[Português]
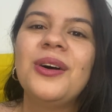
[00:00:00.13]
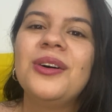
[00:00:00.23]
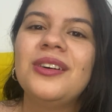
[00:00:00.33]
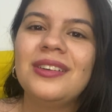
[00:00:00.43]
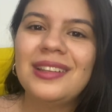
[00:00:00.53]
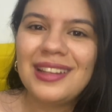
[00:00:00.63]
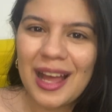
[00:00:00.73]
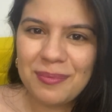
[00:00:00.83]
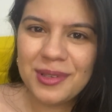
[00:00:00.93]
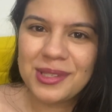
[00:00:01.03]

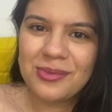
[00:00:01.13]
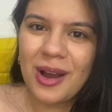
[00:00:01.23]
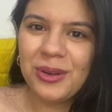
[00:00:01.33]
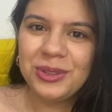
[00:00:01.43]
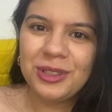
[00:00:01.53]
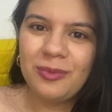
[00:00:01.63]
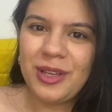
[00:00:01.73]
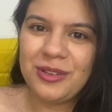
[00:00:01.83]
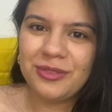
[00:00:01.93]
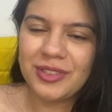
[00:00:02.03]
Olá pessoal, tudo
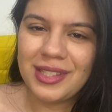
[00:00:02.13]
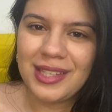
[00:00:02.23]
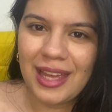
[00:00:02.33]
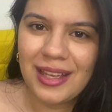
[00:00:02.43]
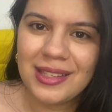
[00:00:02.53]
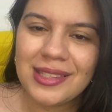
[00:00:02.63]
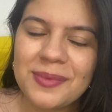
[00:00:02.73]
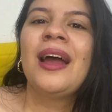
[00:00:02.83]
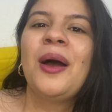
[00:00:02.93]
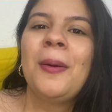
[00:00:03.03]
bem com vocês?
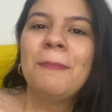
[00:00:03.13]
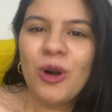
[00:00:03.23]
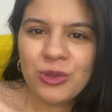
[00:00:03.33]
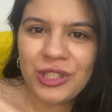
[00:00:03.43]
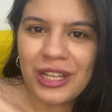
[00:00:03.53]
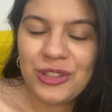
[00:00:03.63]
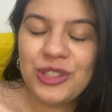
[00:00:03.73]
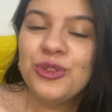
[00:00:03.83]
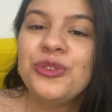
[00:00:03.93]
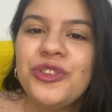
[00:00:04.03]
Bom,
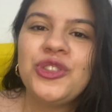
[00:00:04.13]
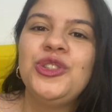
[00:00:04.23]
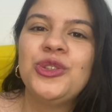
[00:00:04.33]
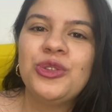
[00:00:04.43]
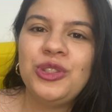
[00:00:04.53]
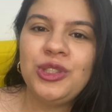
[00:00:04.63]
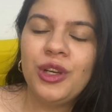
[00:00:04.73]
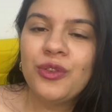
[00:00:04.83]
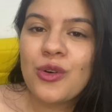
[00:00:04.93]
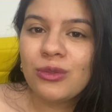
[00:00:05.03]
gente, no vídeo de hoje
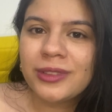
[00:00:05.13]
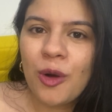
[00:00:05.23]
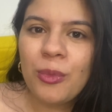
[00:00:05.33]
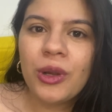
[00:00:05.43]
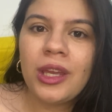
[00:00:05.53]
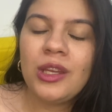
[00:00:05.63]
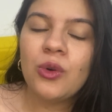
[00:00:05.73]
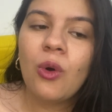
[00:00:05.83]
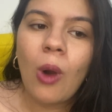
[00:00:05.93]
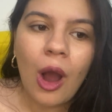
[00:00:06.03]
eu vou contar um pouquinho
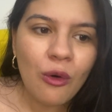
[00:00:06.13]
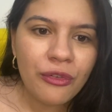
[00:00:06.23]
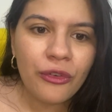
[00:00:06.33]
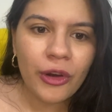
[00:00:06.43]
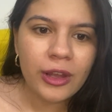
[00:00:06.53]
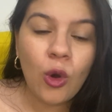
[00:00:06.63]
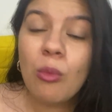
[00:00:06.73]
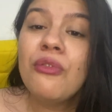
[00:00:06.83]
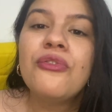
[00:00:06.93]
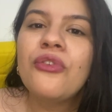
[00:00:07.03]
qual foi,
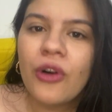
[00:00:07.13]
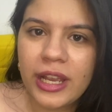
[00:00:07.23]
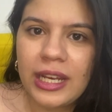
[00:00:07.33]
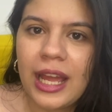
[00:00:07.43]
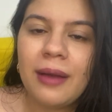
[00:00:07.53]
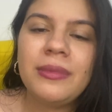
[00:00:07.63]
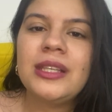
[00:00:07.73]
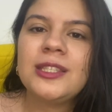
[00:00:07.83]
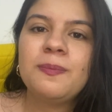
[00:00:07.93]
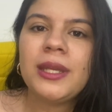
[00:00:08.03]
como foi, né, a minha
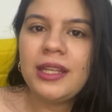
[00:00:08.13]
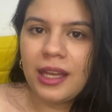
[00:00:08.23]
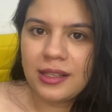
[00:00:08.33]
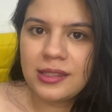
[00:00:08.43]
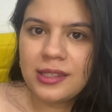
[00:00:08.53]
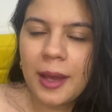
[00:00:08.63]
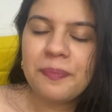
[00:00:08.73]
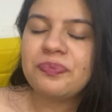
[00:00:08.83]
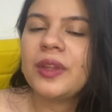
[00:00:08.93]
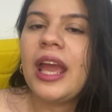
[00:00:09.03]
experiência
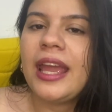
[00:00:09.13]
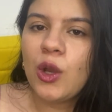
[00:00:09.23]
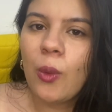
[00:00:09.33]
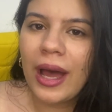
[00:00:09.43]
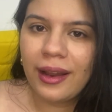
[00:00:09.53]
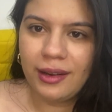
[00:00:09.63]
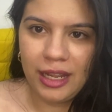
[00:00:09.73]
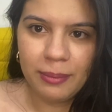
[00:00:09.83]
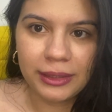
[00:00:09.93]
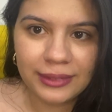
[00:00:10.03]
em
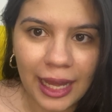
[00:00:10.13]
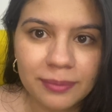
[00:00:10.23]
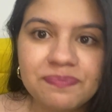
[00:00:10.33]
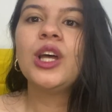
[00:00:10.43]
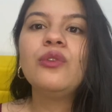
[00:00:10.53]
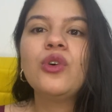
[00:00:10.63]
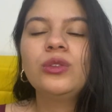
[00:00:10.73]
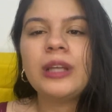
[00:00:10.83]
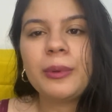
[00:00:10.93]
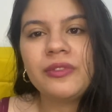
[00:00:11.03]
Guararema, tá? Então eu vou
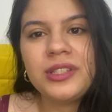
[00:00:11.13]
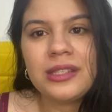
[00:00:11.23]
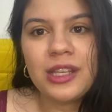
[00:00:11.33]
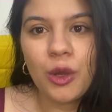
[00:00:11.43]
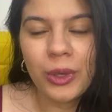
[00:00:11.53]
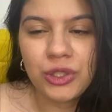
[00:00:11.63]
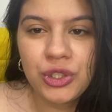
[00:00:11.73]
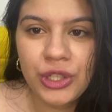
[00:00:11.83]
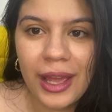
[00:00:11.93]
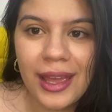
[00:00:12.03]
contar para vocês o que, eu
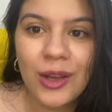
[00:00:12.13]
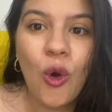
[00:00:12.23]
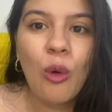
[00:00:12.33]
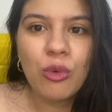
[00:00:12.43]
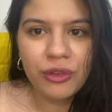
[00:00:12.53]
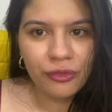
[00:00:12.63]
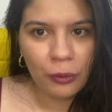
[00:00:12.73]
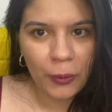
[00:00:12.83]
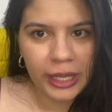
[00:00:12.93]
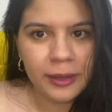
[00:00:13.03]
achei, como que
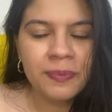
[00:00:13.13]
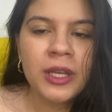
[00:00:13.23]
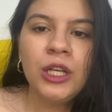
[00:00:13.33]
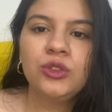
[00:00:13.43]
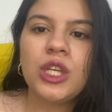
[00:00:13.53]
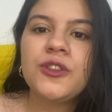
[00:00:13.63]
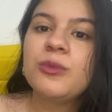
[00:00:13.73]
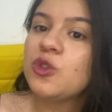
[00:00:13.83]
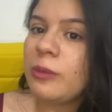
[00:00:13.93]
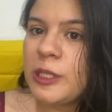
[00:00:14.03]
foi. Nós
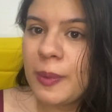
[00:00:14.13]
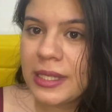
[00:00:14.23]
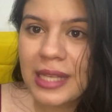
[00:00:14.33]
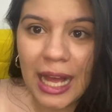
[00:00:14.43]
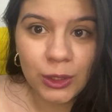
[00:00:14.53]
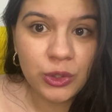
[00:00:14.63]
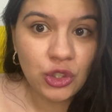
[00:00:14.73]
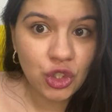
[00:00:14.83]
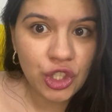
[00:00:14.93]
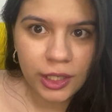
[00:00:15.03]
fomos no mês passado,
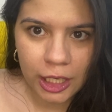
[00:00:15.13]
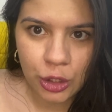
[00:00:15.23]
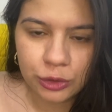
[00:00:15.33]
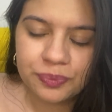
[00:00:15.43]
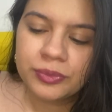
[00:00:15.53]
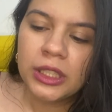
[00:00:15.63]
em janeiro.